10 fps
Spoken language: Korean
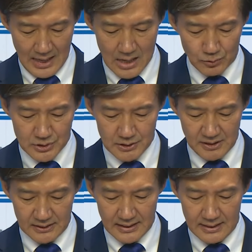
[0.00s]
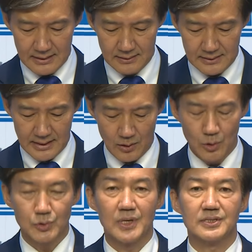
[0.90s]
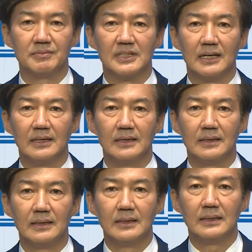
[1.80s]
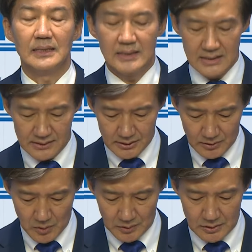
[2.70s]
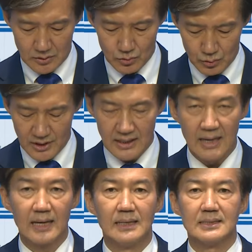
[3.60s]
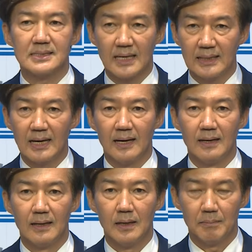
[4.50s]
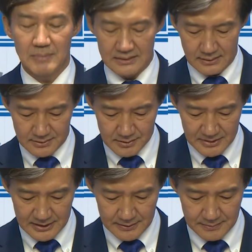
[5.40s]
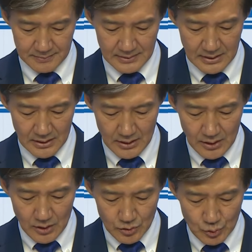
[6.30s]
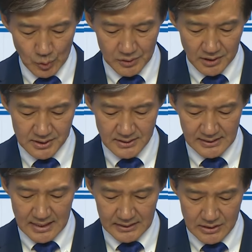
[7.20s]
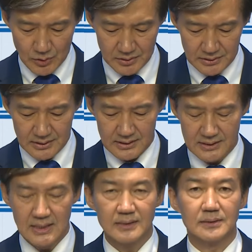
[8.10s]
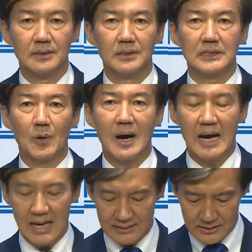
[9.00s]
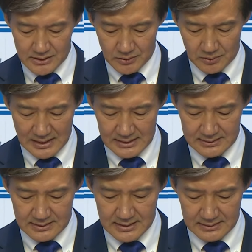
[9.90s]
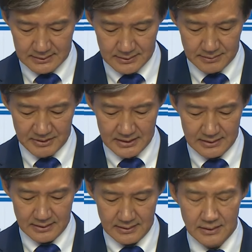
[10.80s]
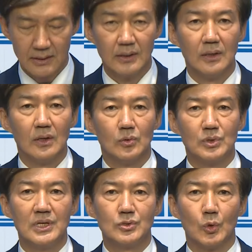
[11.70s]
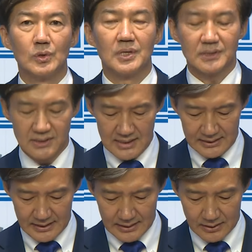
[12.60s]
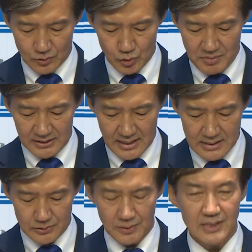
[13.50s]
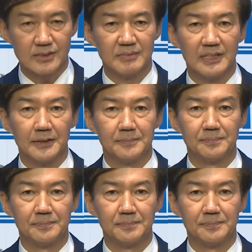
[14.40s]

애국시민께 이렇게 호소했습니다. 이 슬로건을 우리가, 제가 만들었습니다. 조국혁신당의 기조는 지난 선거 때와 한치도 달라지지 않을 것입니다. 우리 조국혁신당이 국민께 약속했습니다.